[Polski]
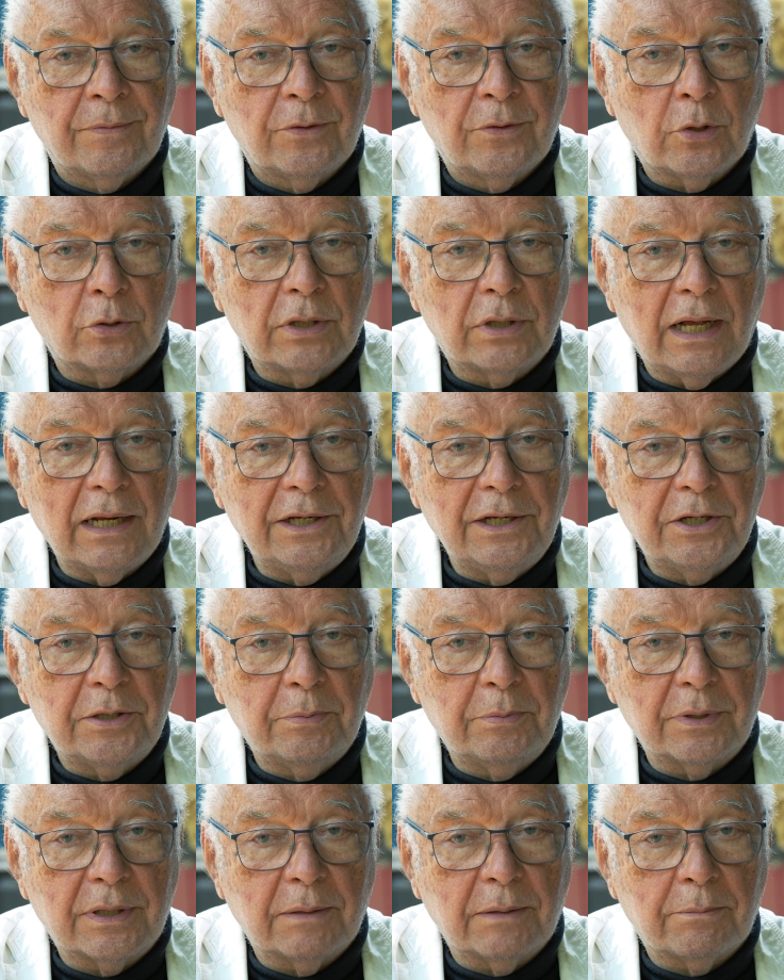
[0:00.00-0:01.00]

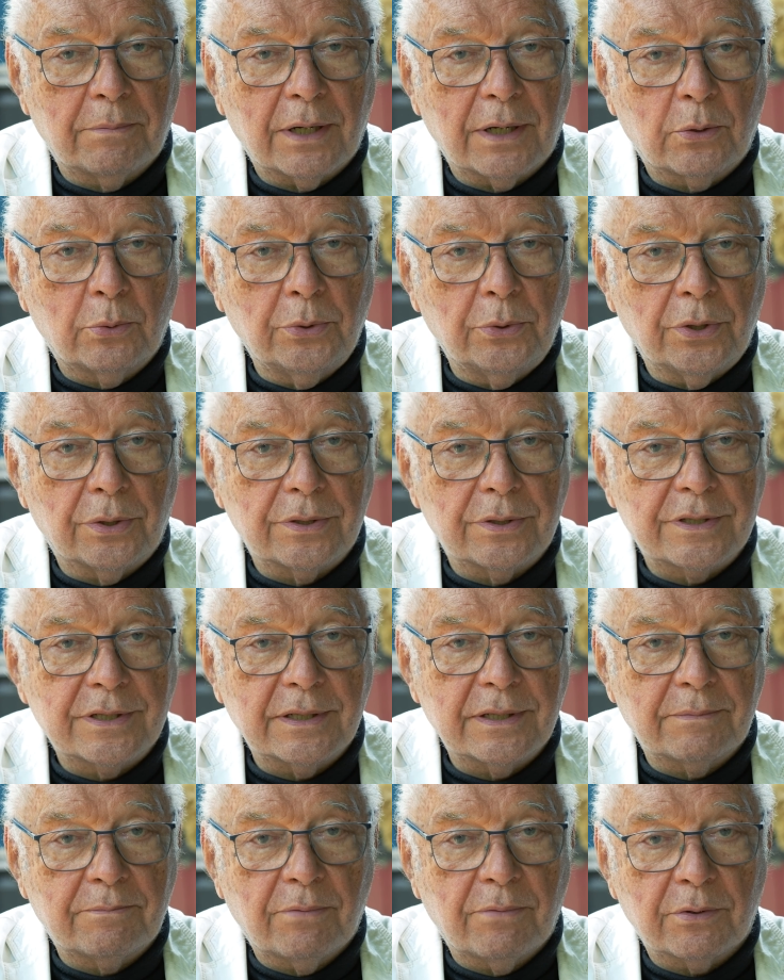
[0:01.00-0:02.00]
Dodaliśmy tam
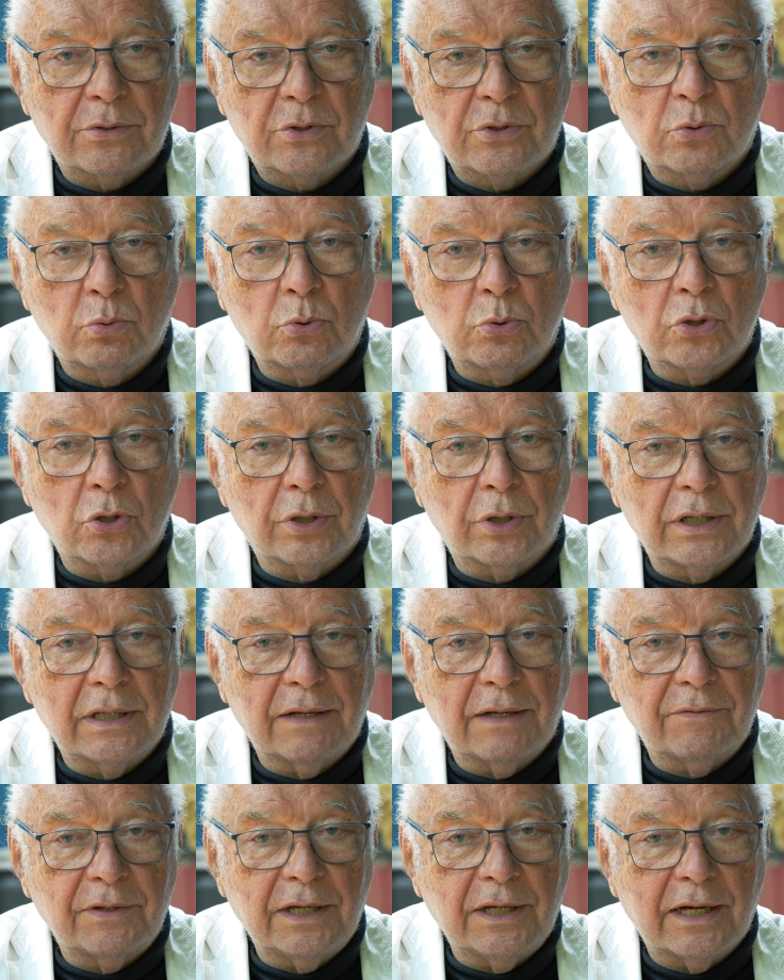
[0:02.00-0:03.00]
brakujące, postłuczone
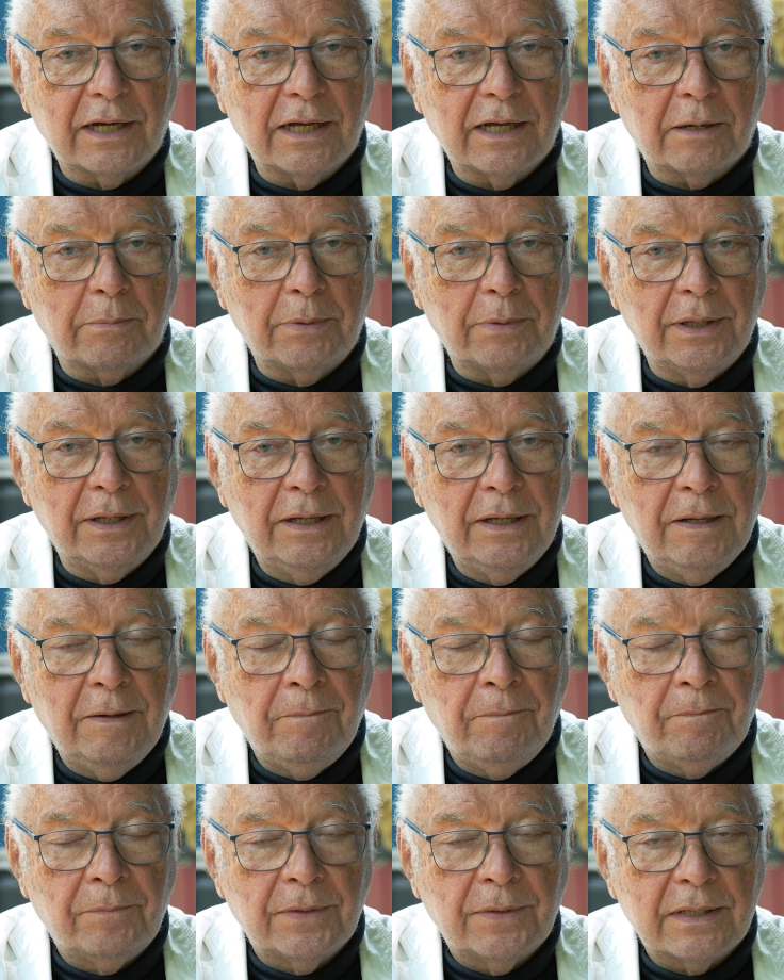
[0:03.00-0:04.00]
dawniej herby
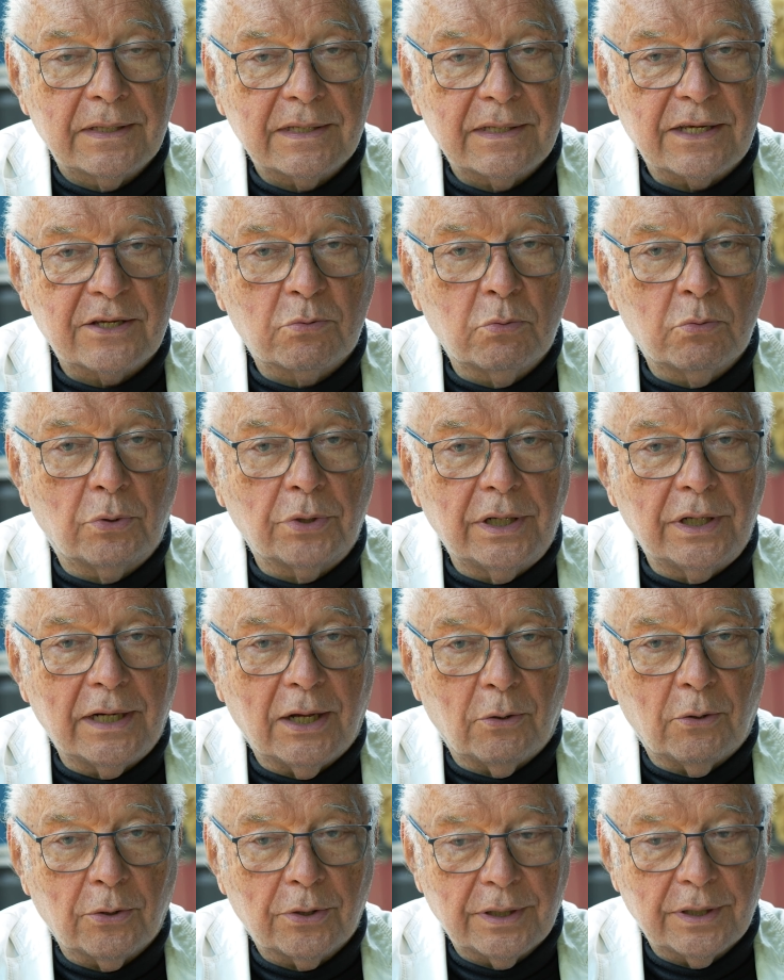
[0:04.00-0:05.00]
zasłony na
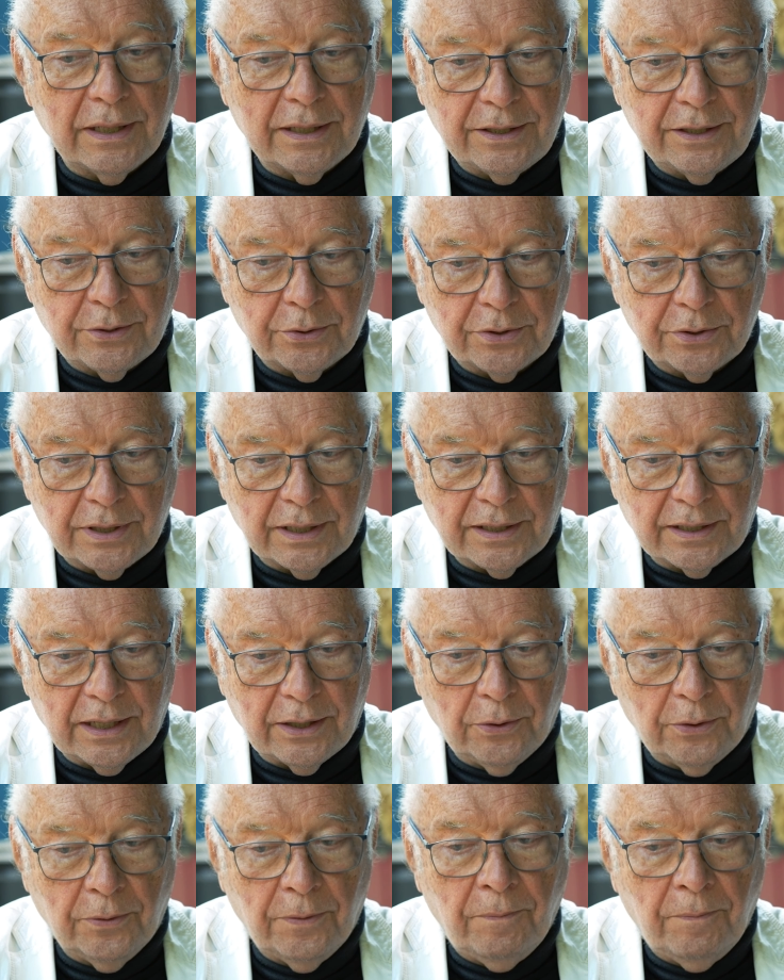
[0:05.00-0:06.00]
okna i coś
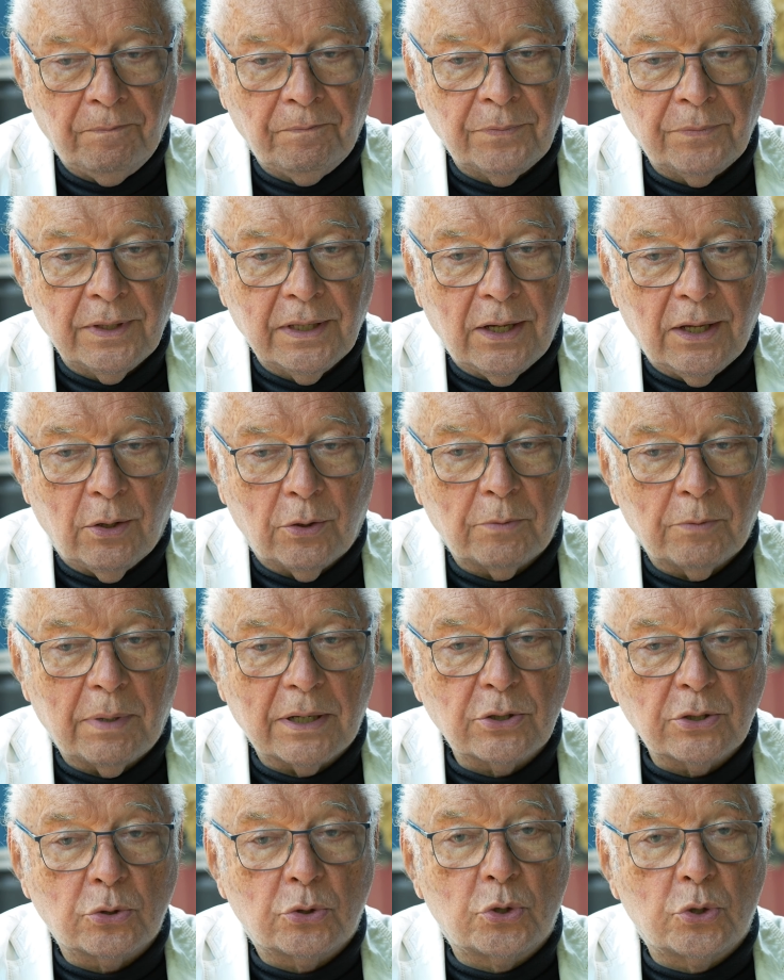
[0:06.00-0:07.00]
takiego. On
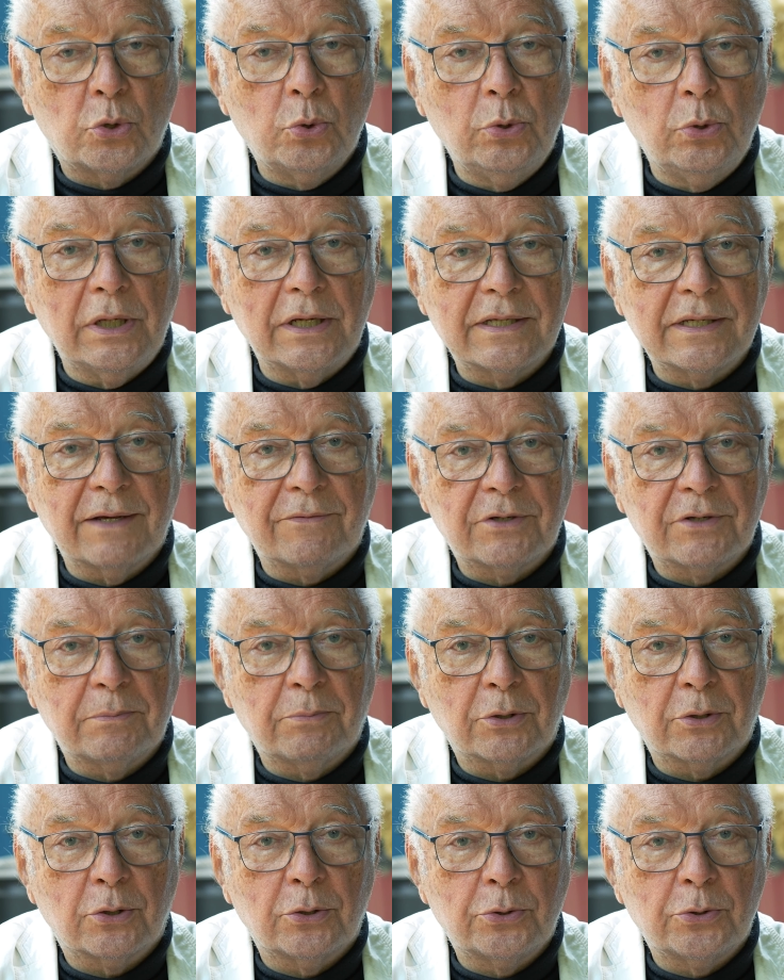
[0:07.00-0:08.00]
bardzo czule zawsze
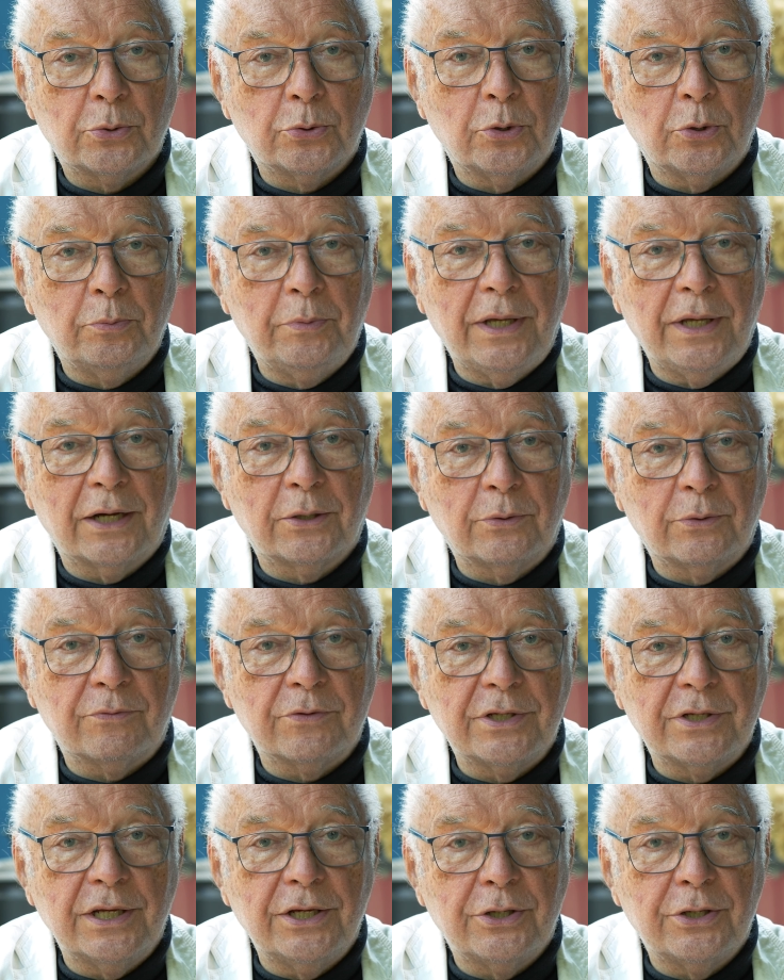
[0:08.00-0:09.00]
podchodził do obiektów
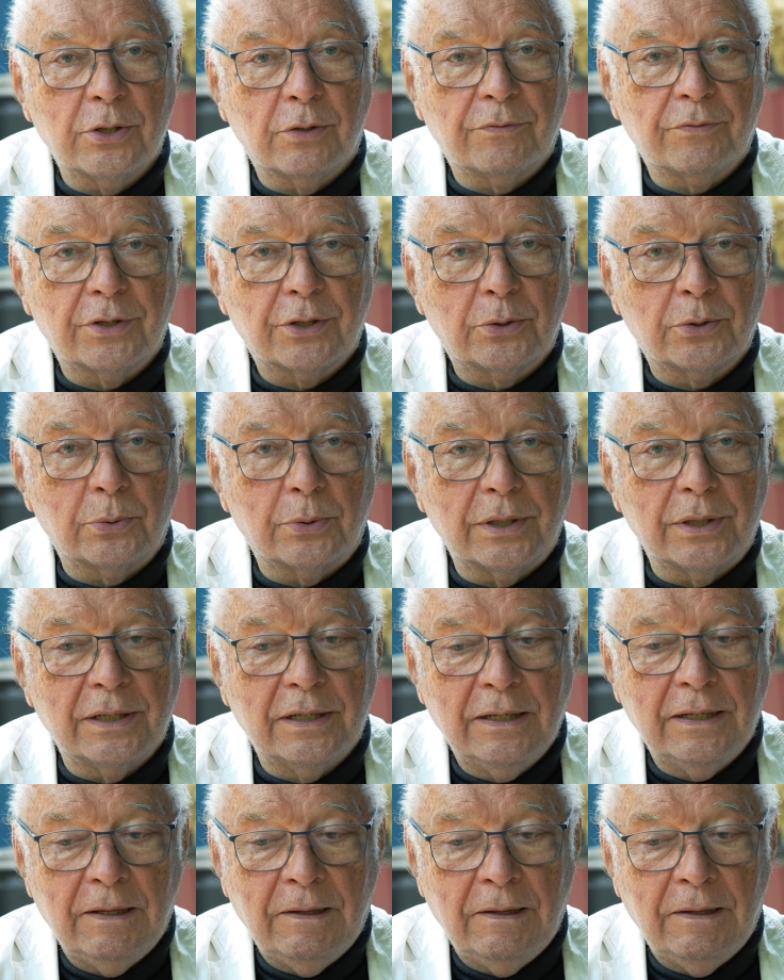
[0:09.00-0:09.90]
zdjęciowych, które